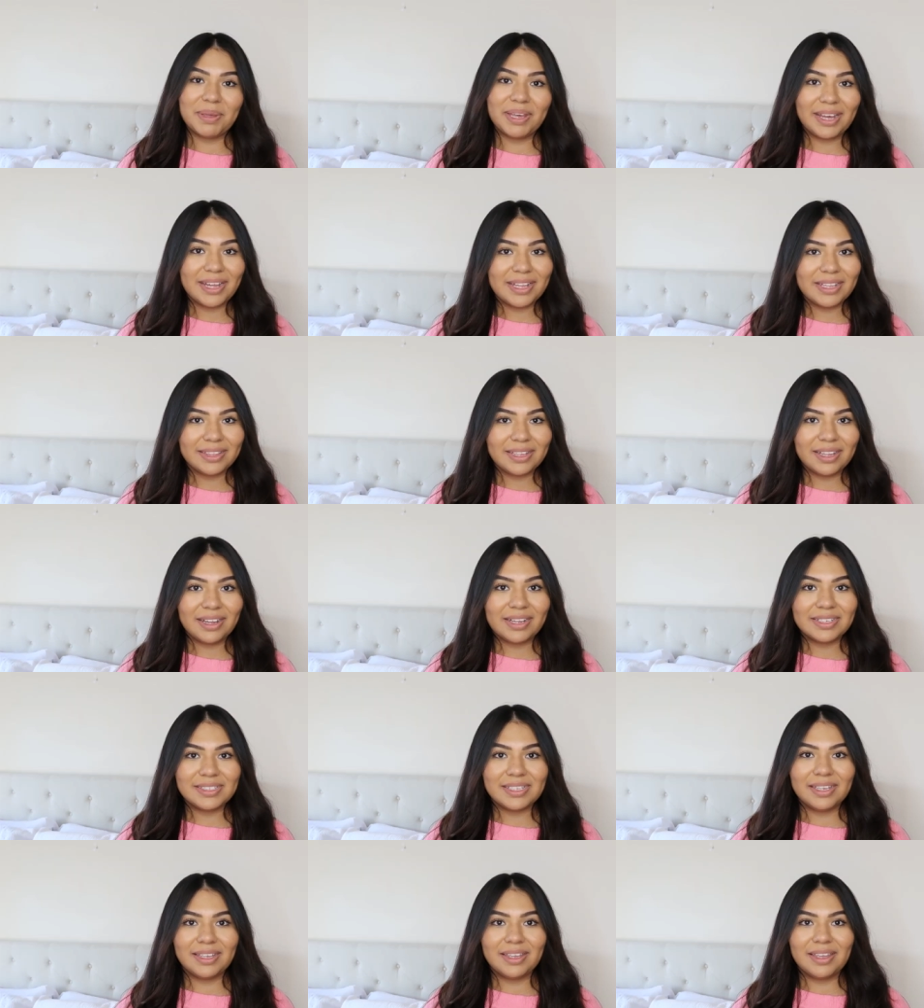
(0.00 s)
me encantan
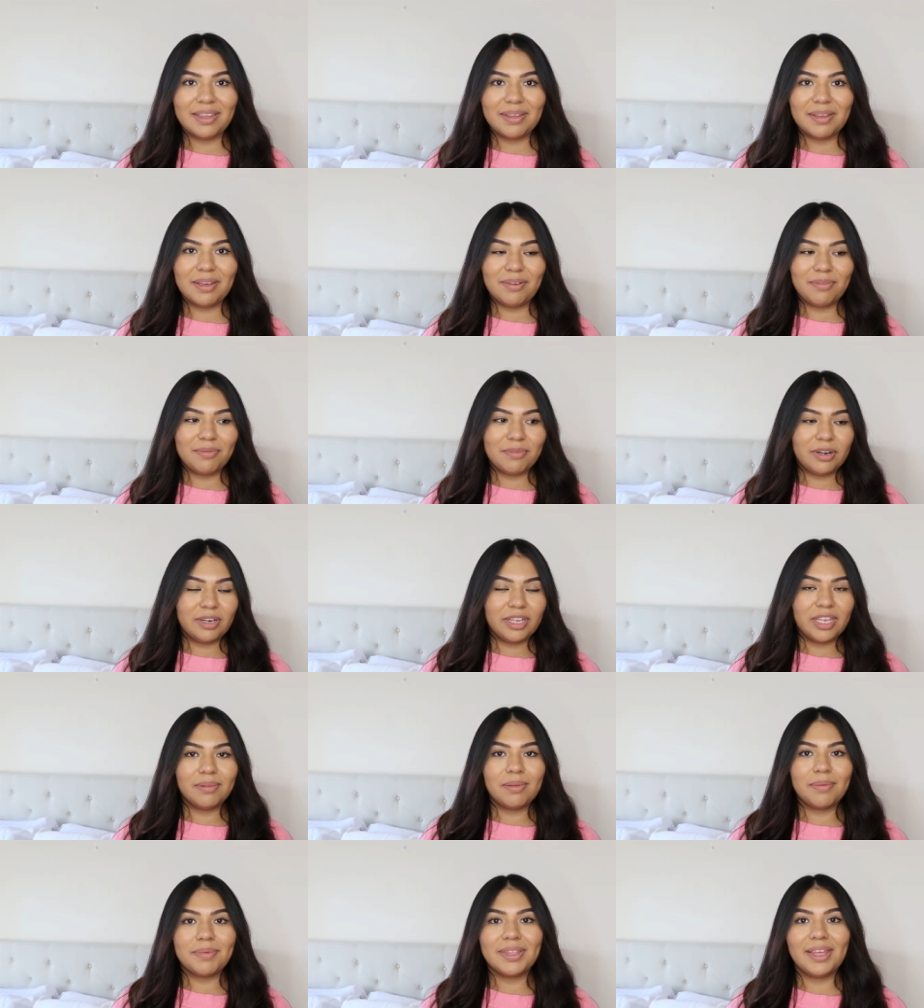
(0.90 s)
hace que
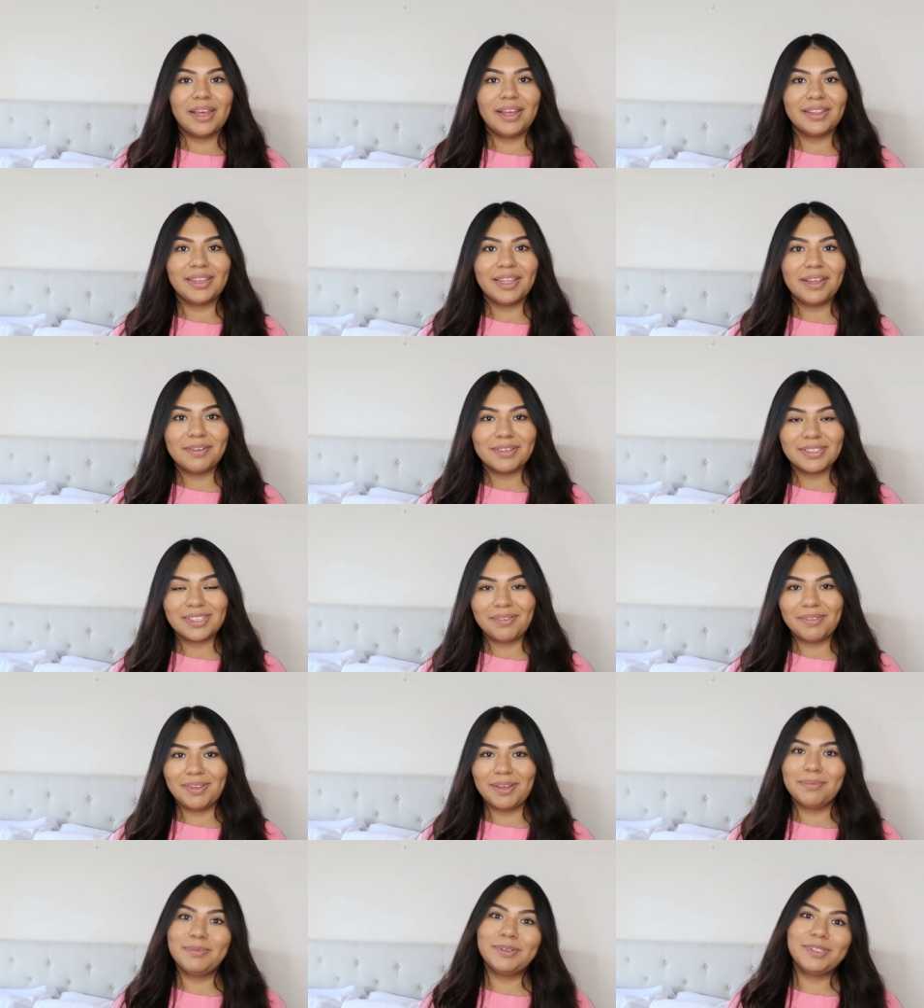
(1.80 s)
cualquier bebida que tengo se
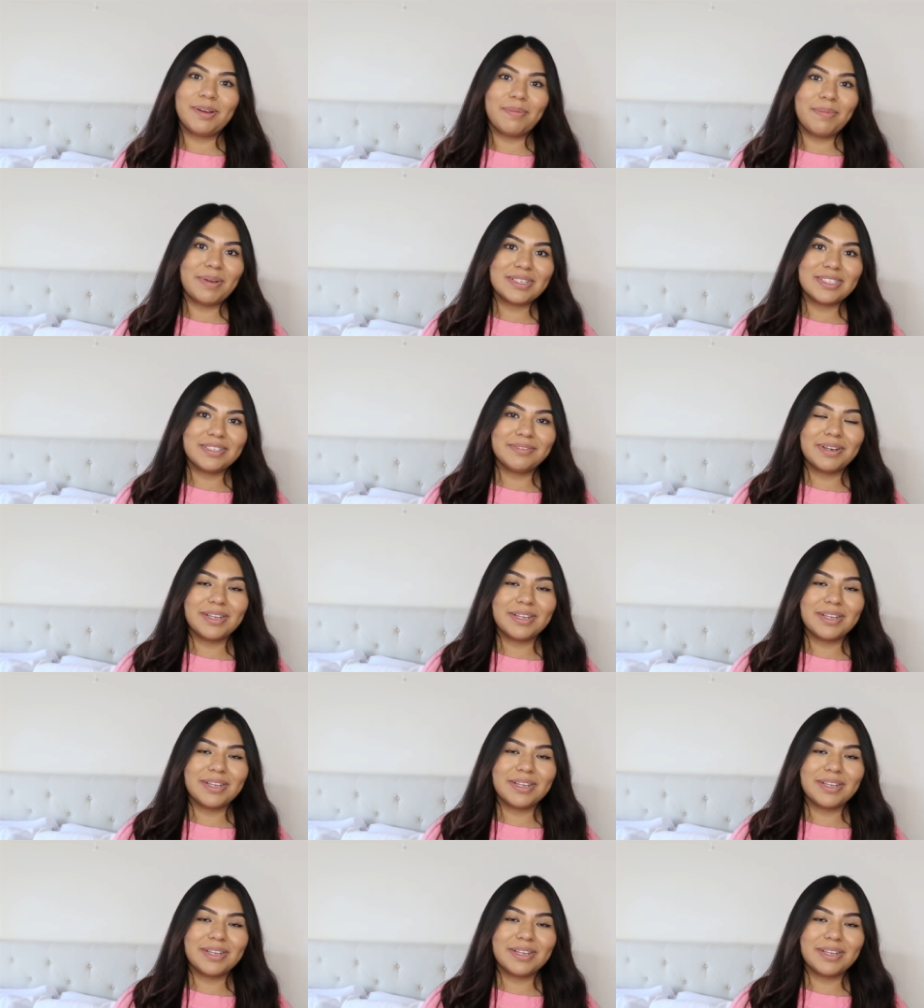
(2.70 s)
vea mucho más